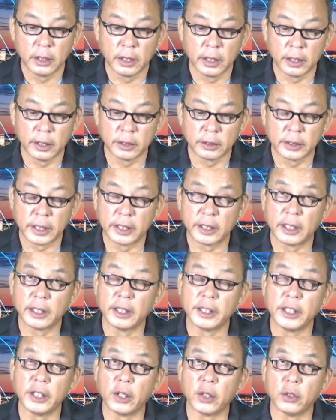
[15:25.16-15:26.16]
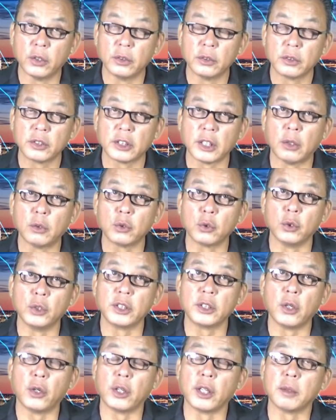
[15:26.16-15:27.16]
uh, tên là Leo 6
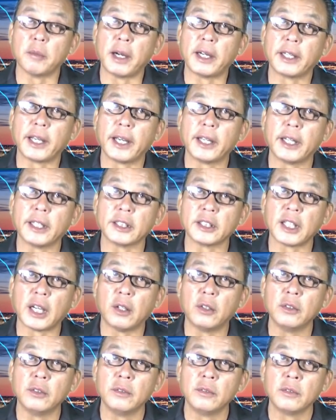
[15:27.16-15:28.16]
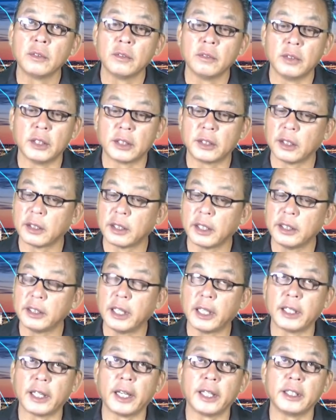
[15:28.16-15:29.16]
tuổi ngồi ở băng ghế đằng sau và cho tới
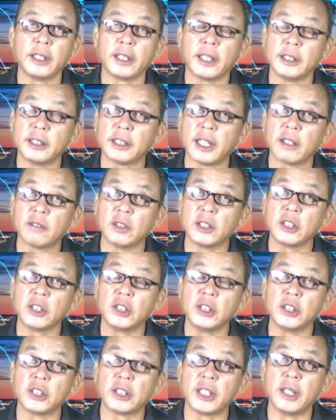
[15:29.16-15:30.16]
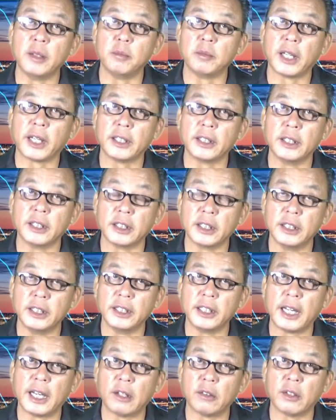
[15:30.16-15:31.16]
giờ này thì cảnh sát vẫn chưa tìm ra được
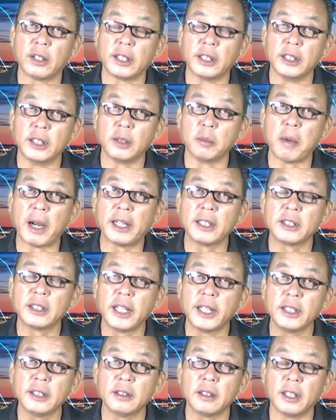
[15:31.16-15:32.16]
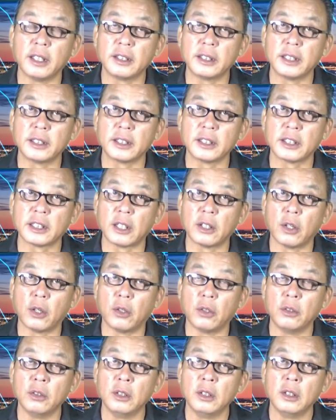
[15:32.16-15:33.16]
người nào là người bắn chết ở trên cái xa
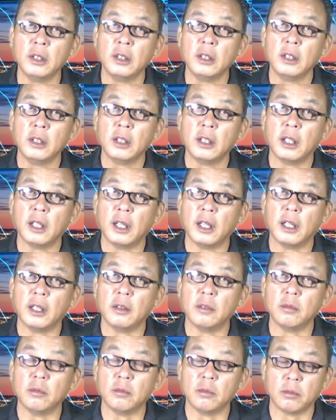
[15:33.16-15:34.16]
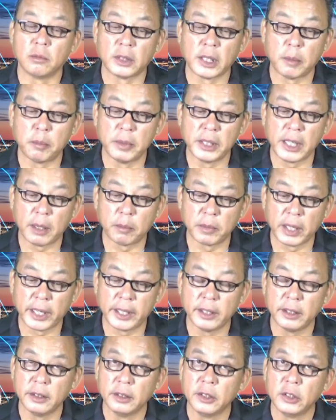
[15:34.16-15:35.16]
lộ uh, à, 55
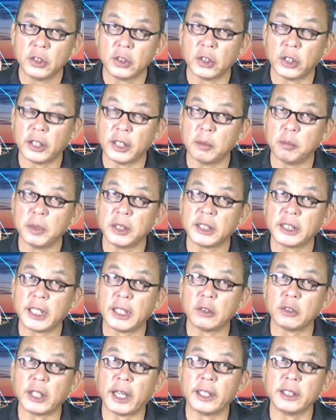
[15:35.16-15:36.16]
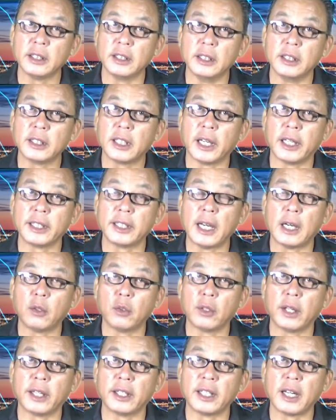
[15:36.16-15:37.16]
này cho nên mới treo giải thưởng khởi
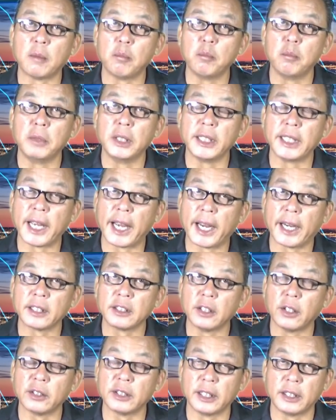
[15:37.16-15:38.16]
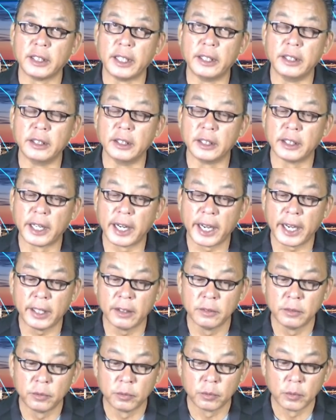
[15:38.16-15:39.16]
đầu là 50 ngàn cho gia đình đưa ra
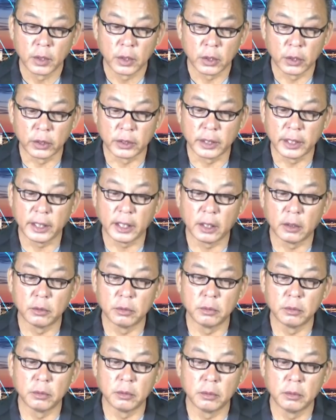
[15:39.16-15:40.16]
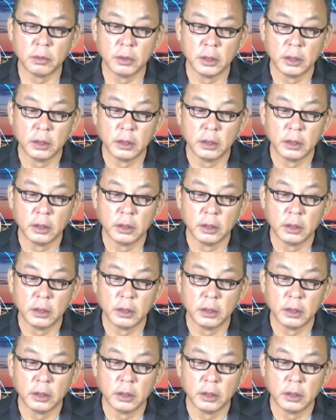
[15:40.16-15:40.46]
rồi tới ông